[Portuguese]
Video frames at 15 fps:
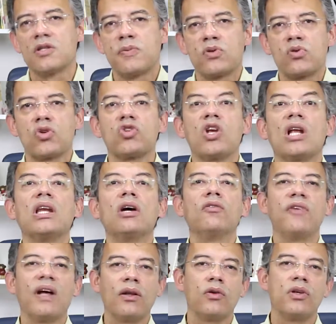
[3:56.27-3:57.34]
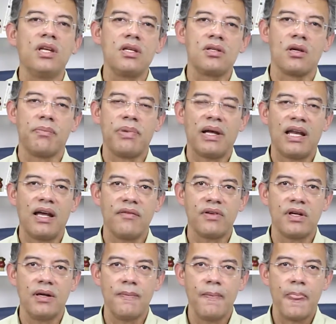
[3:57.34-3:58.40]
as pessoas já não valorizam a palavra.